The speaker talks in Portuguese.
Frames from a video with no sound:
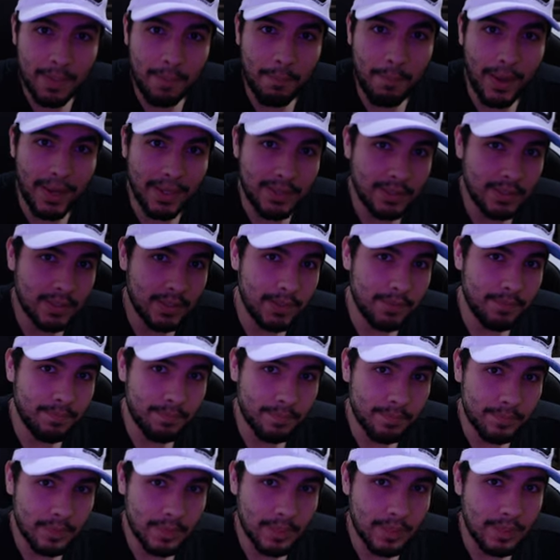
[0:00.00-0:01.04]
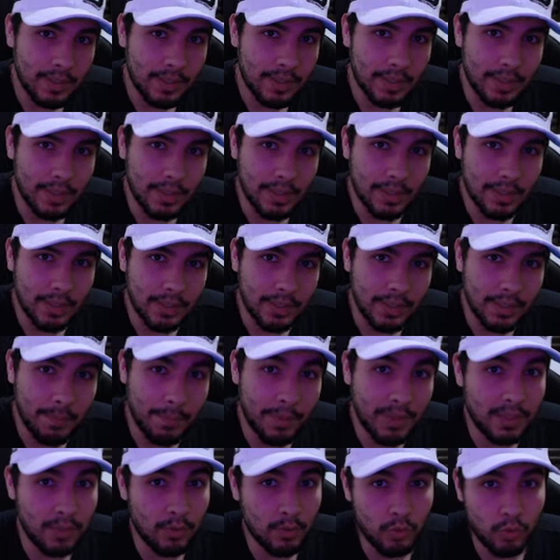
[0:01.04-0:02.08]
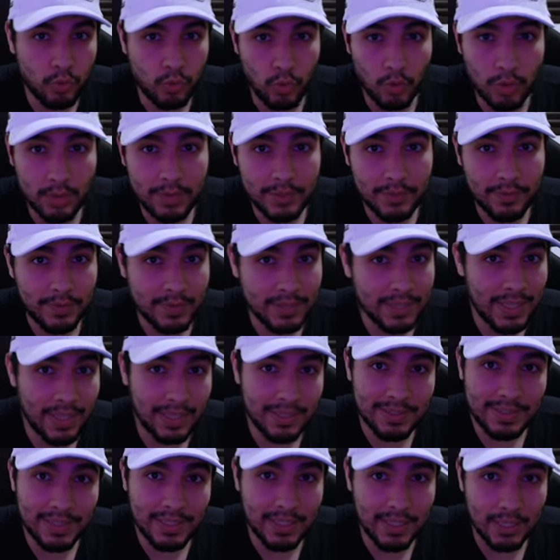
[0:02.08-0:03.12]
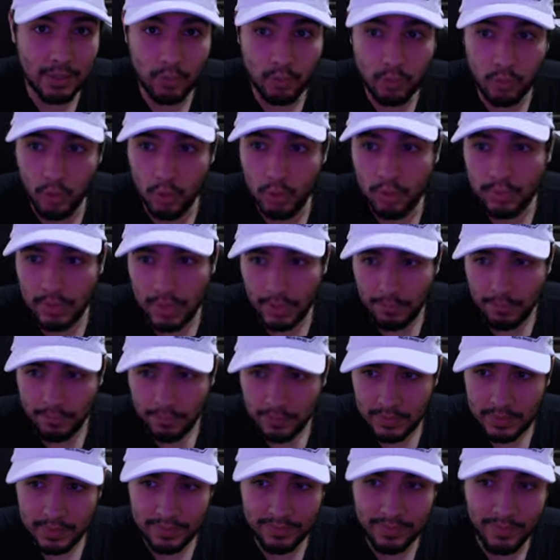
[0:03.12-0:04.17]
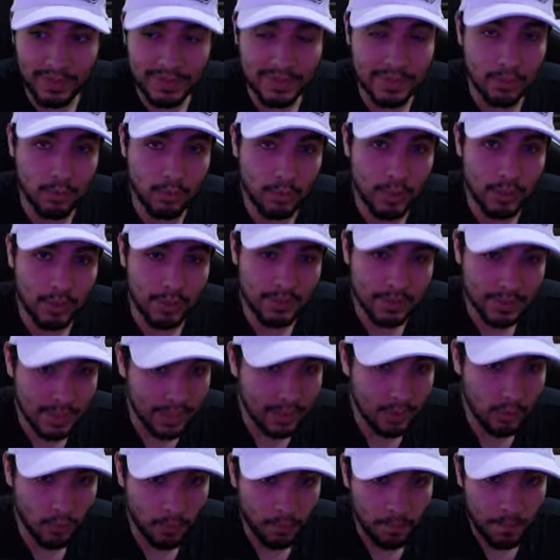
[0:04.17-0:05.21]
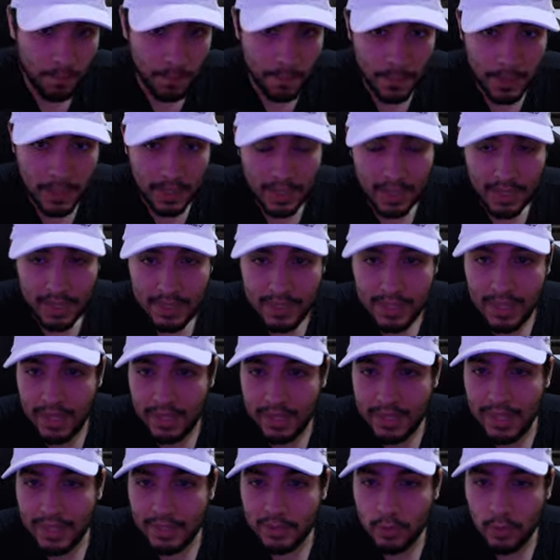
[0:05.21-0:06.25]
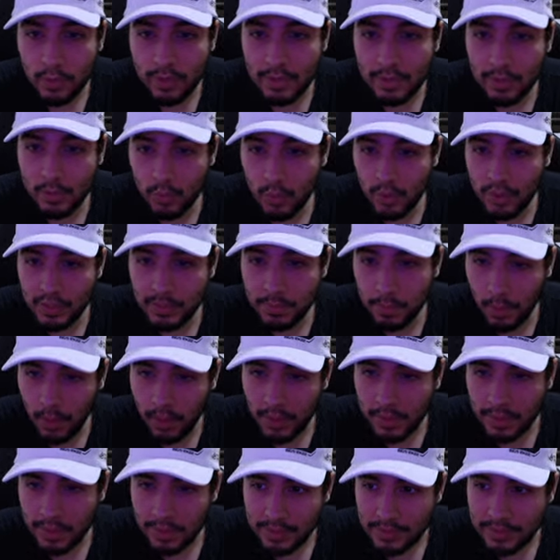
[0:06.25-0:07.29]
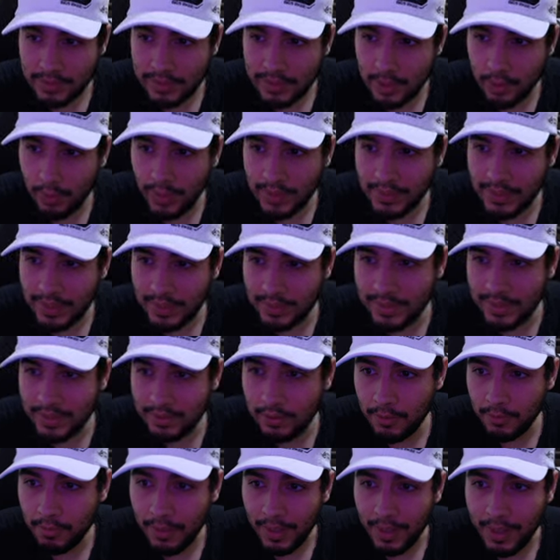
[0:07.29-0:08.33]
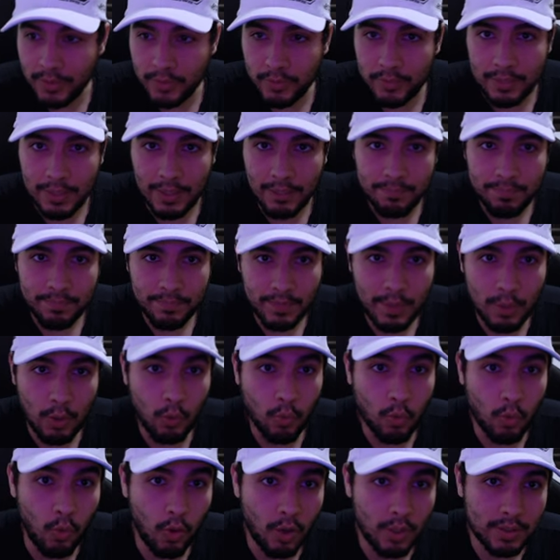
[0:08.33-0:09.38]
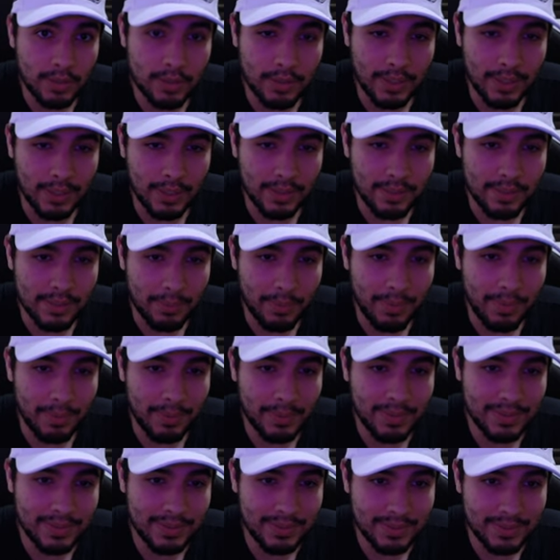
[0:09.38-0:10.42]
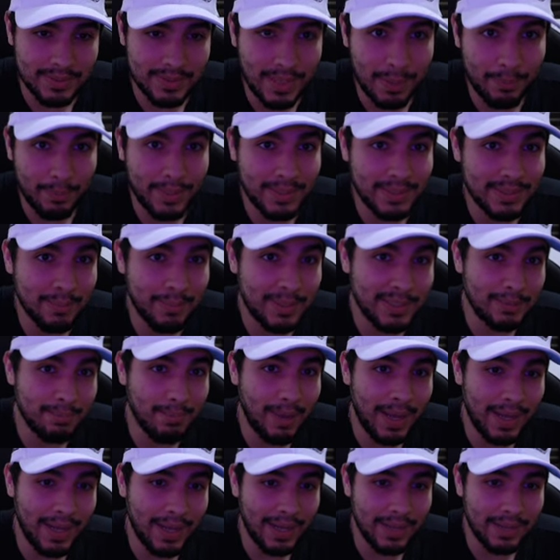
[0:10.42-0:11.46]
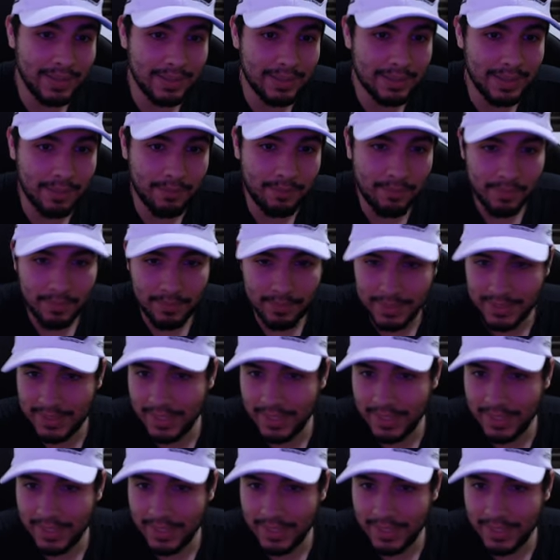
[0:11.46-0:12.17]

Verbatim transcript: mágica, que dependendo do jogo que você fizer ela, você ganha o jogo, tá? Fazendo do jeito certo. E aí as outras duas botas, eu acho que elas entram embaixo, tá? Eu gosto delas também, mas é porque essa é mais barata, tá? Mas